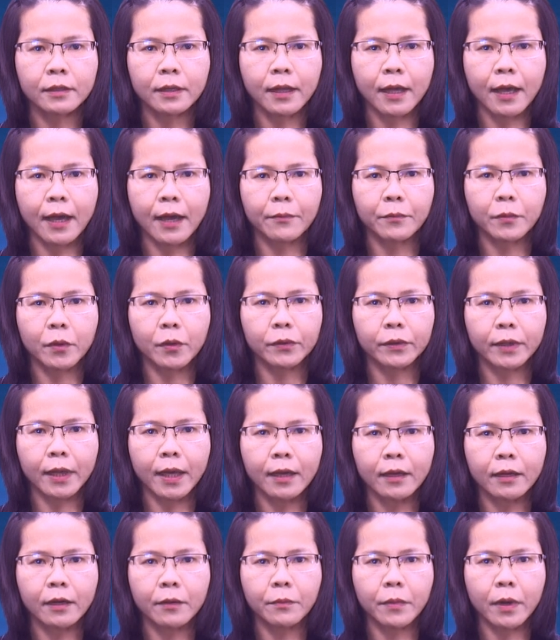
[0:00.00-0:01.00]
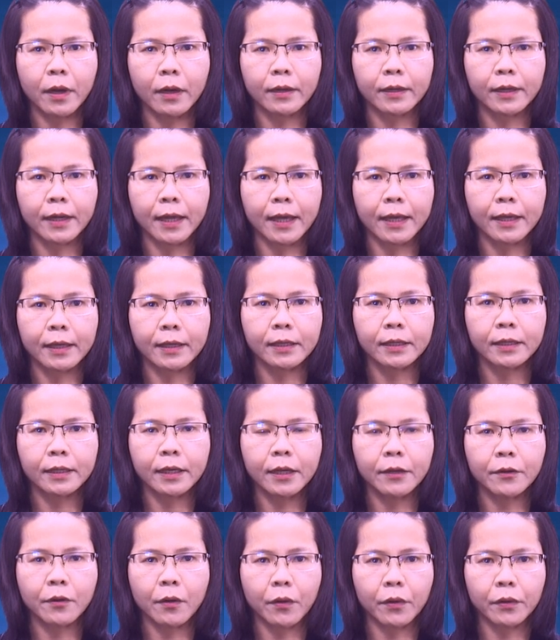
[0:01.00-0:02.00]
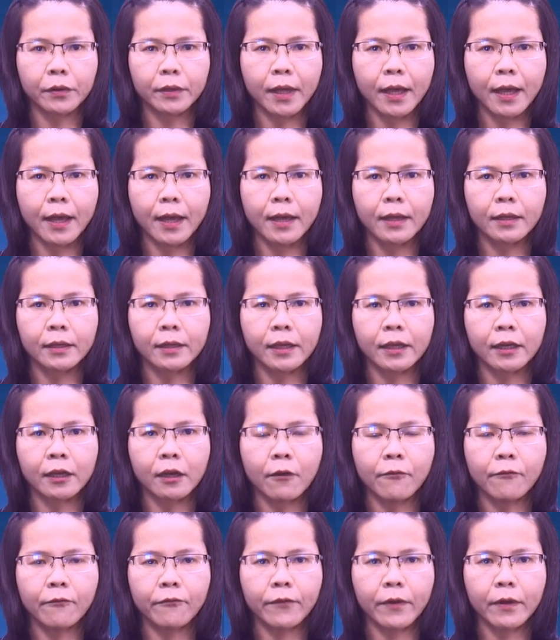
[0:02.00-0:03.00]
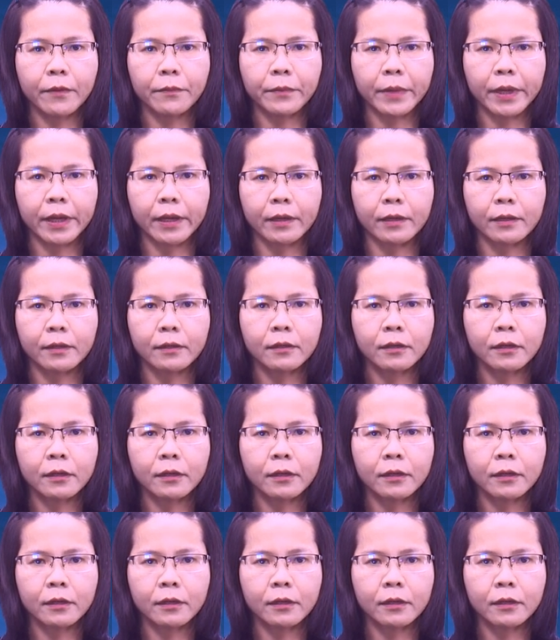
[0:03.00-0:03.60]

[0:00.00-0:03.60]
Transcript: Hàng Bồ Tát ở bậc này khi độ tha thì không phân biệt,